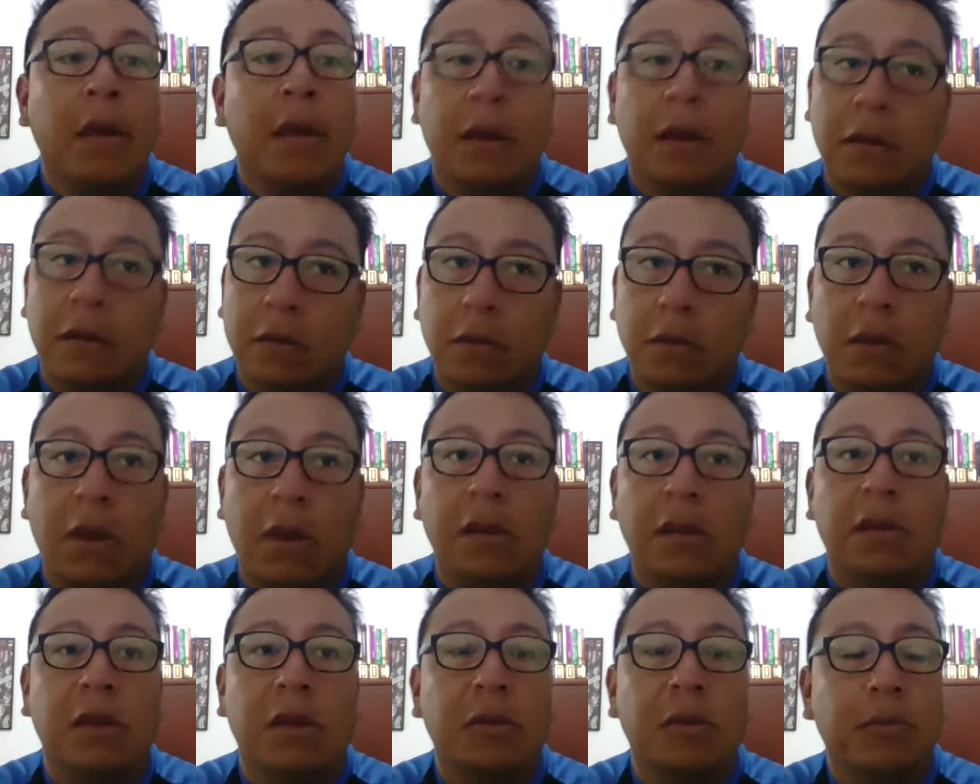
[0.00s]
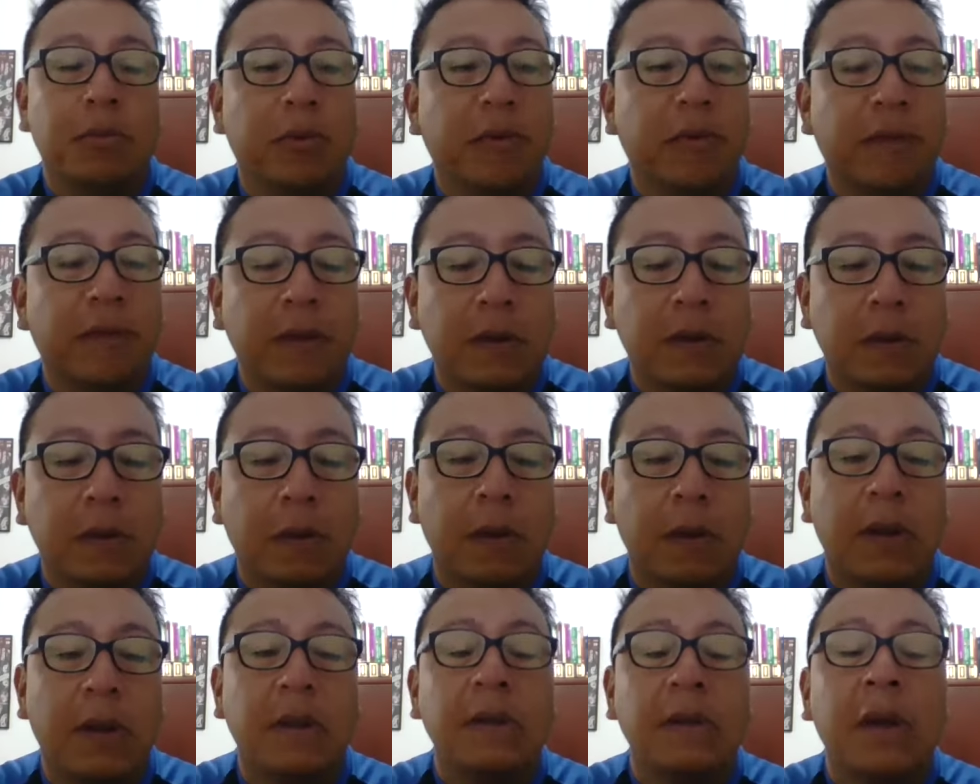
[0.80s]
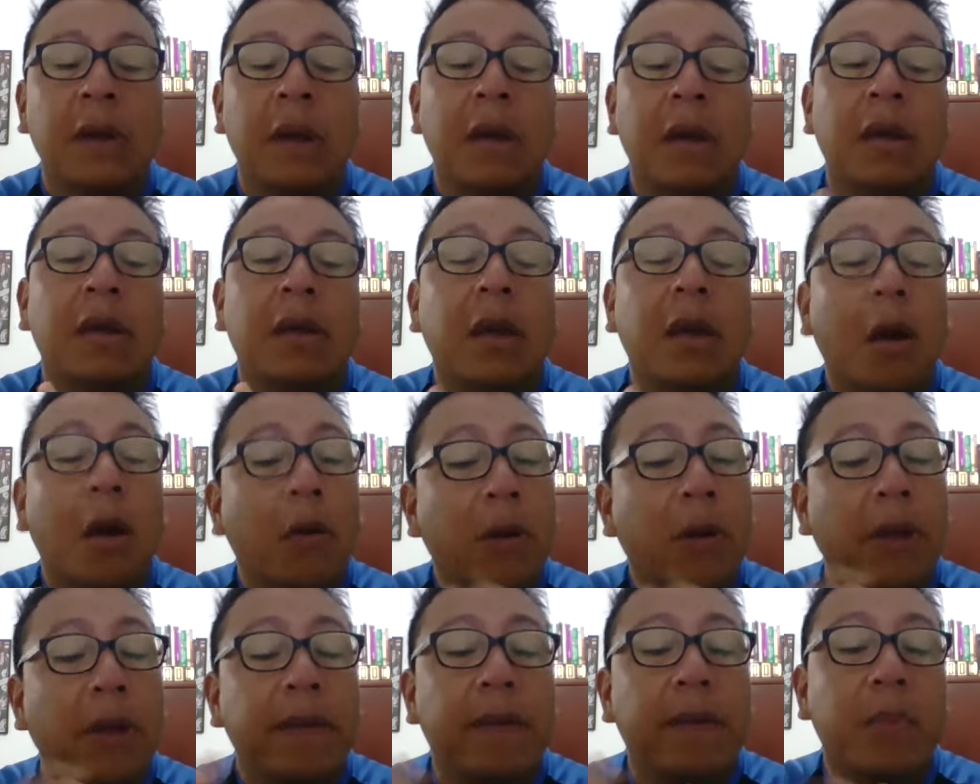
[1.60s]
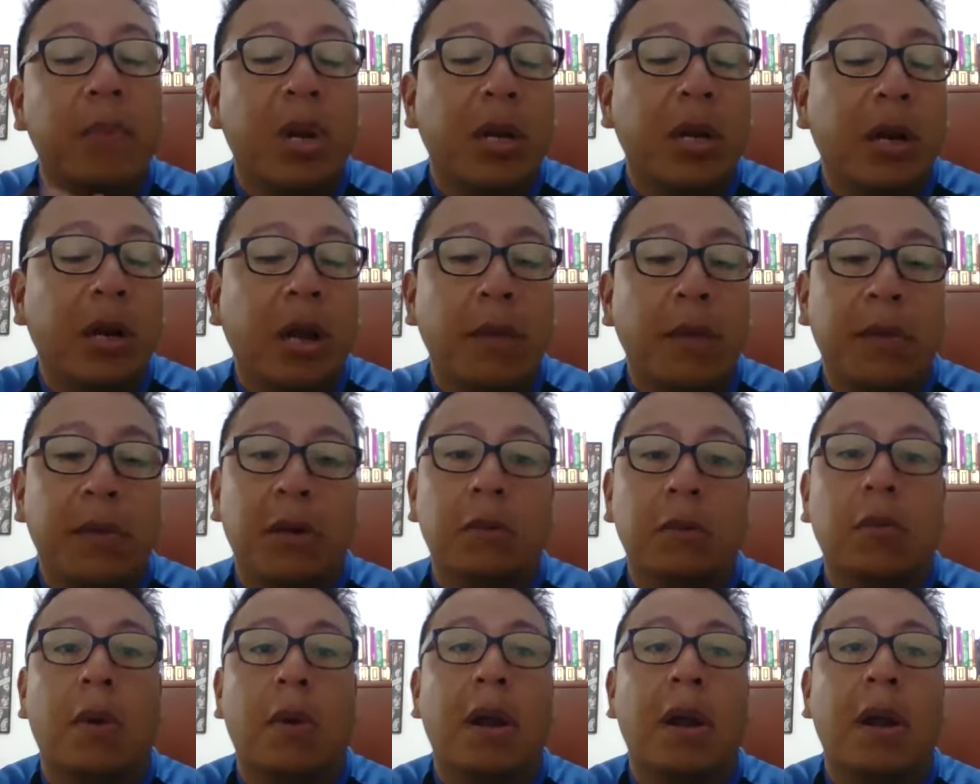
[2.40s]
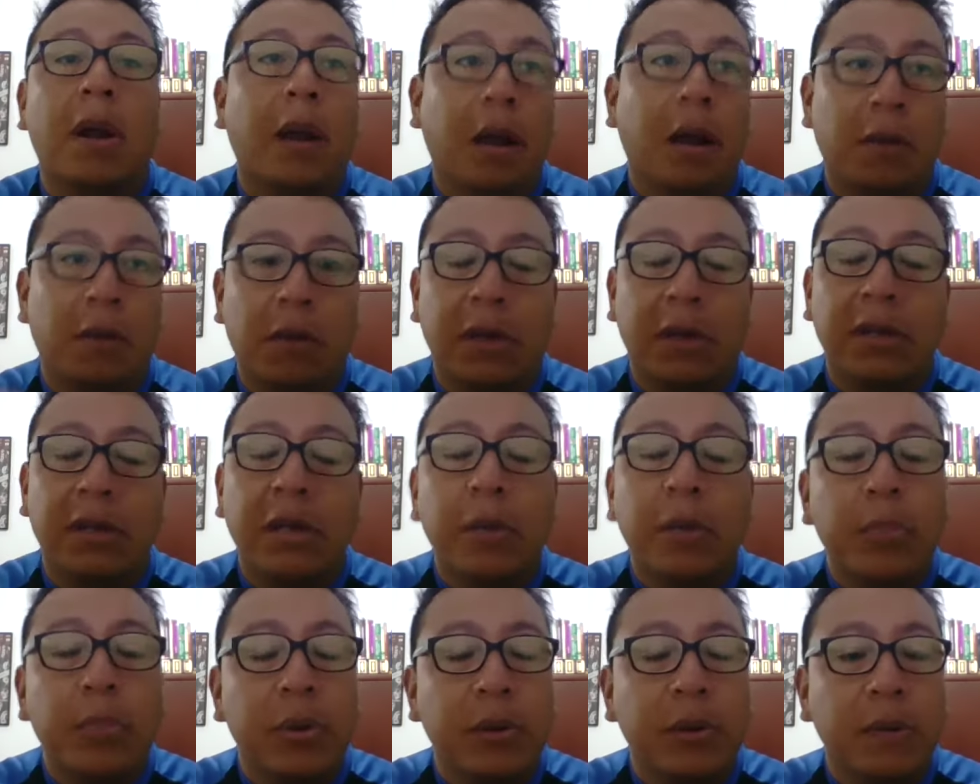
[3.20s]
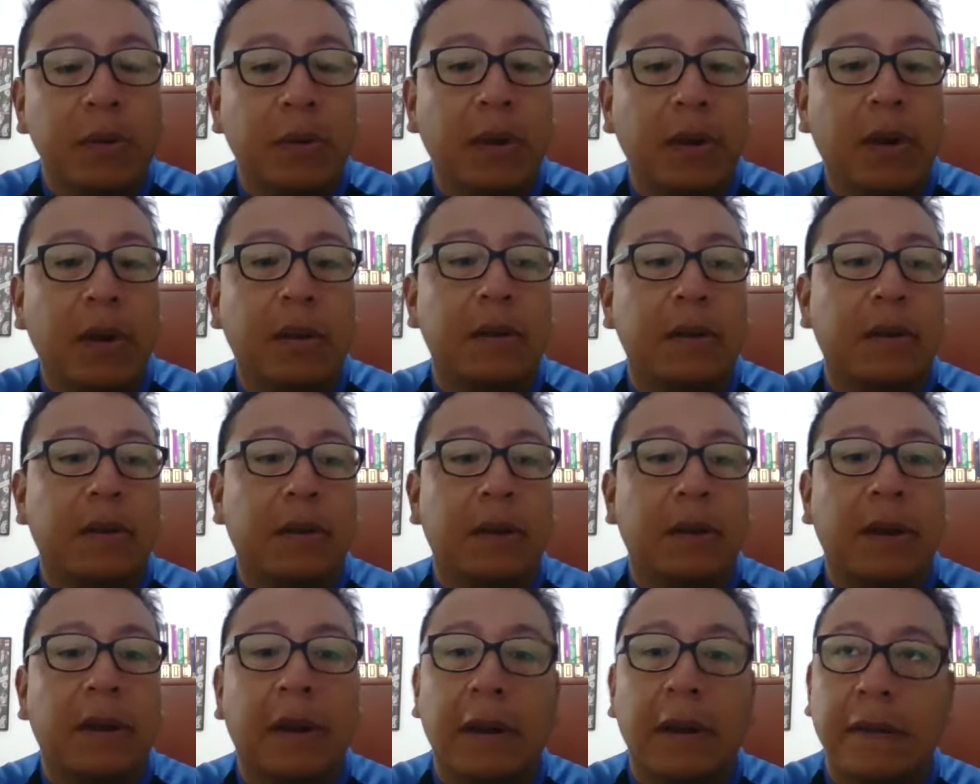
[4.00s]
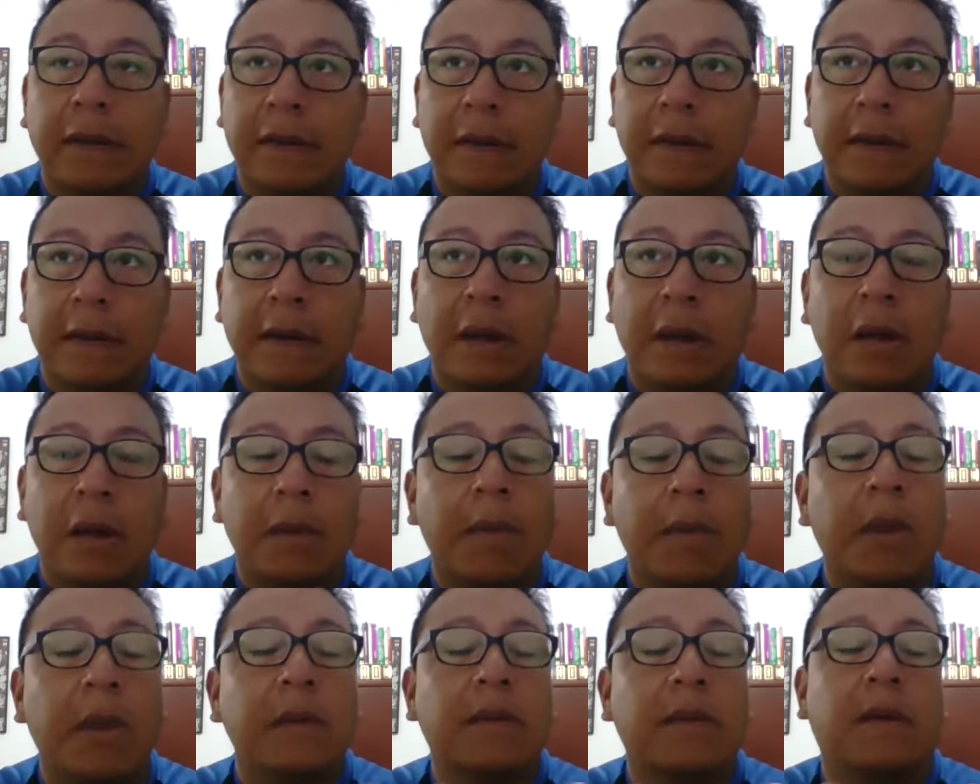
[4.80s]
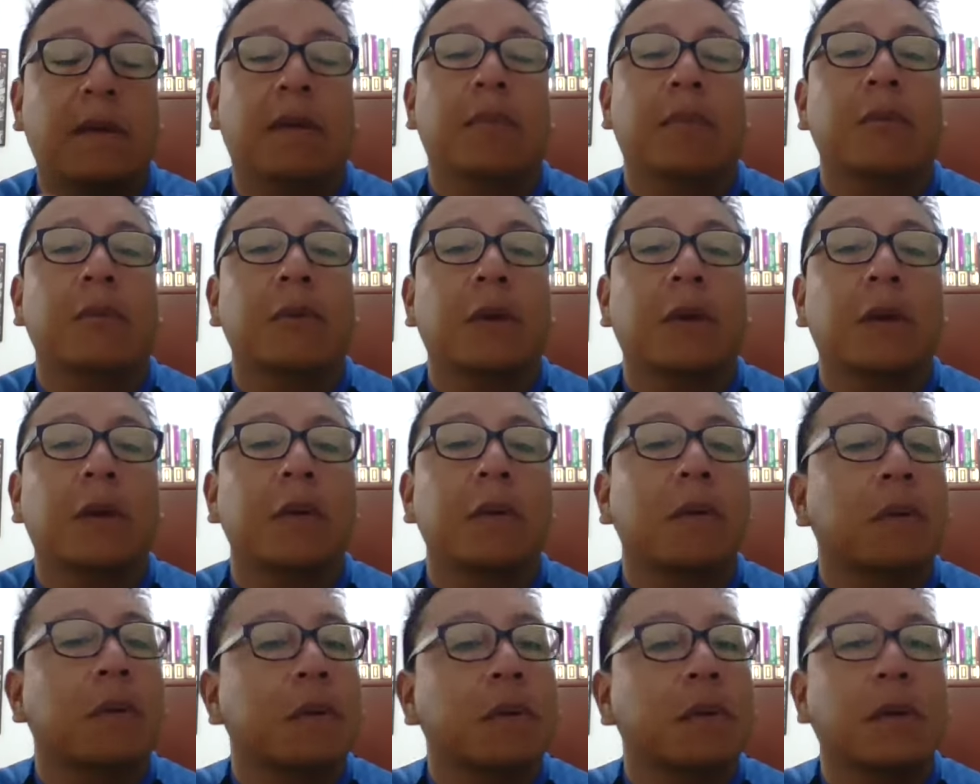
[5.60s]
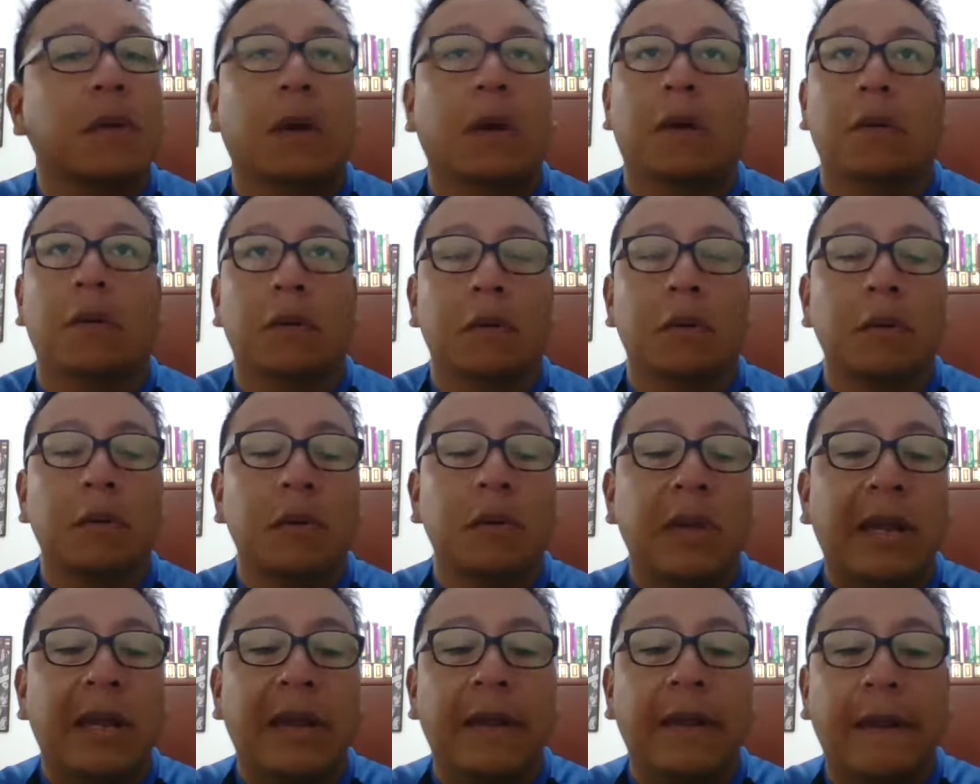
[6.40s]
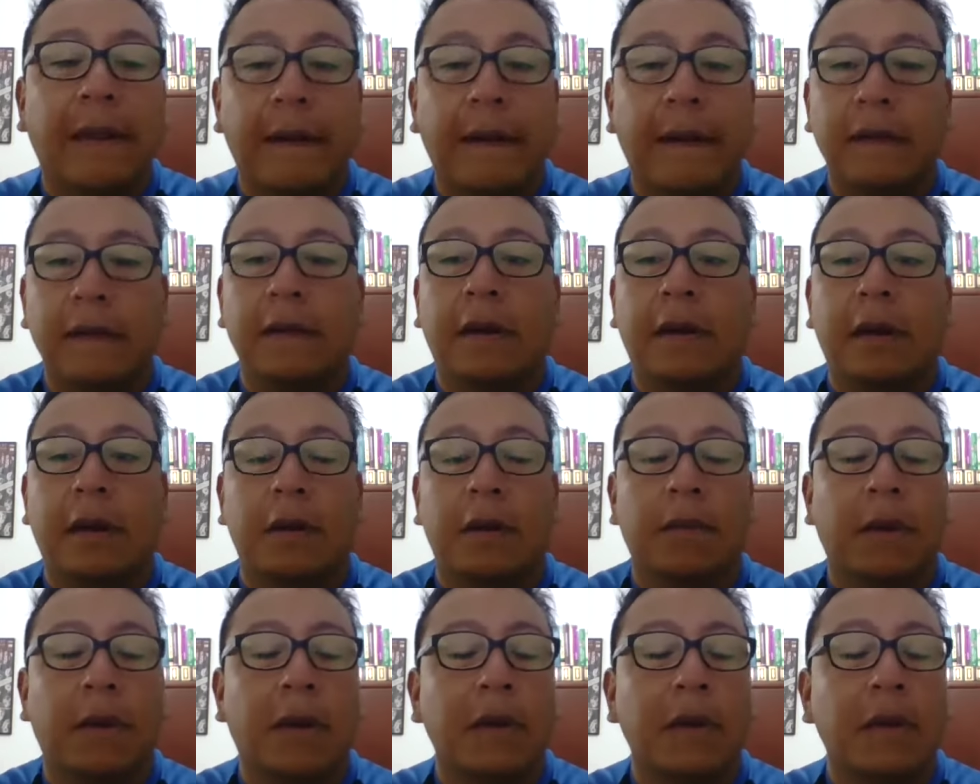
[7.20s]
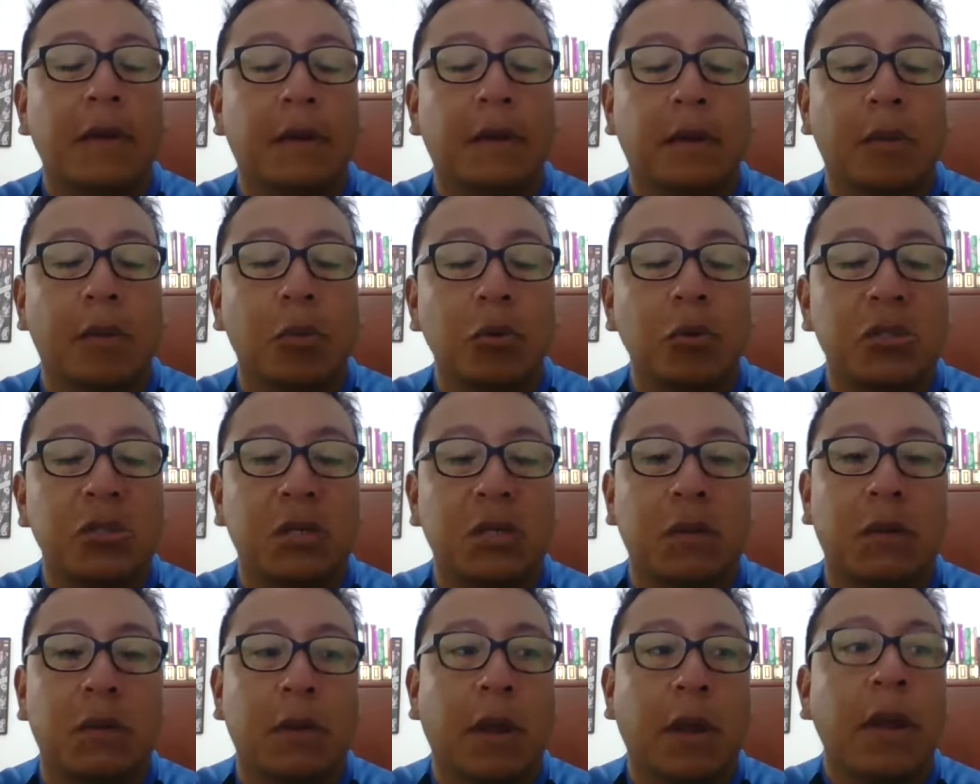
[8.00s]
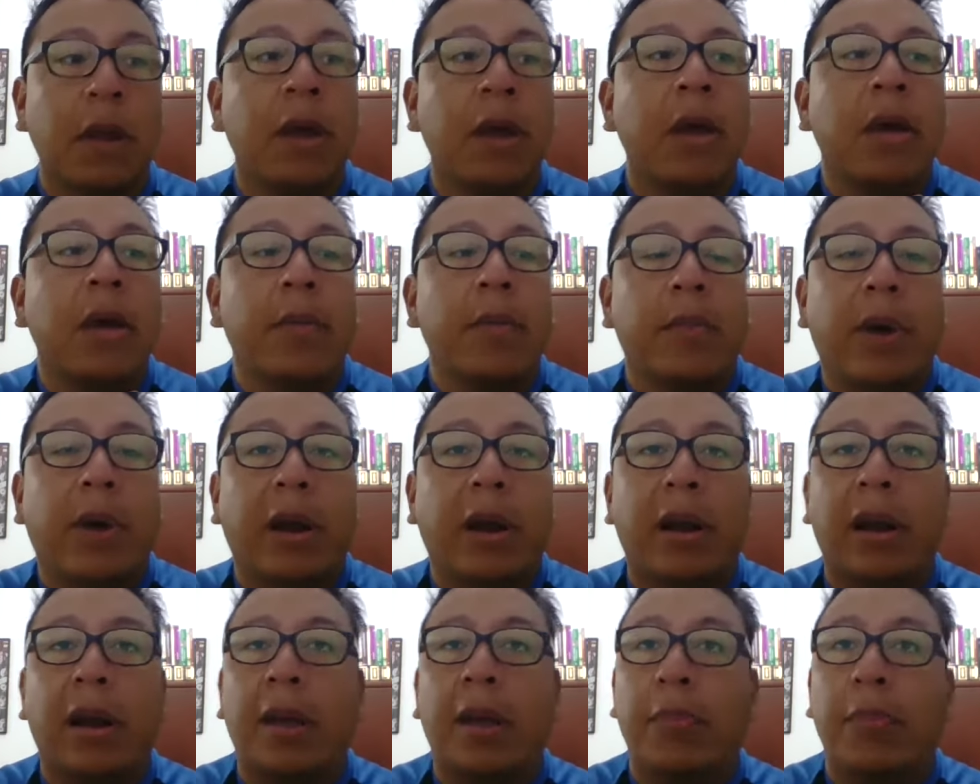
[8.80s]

estudiantes, profesores y ahora de manera virtual a cualquier persona que se quiera acercar, estaremos dando consejos y utilidades que les van a ser de mucha ayuda para la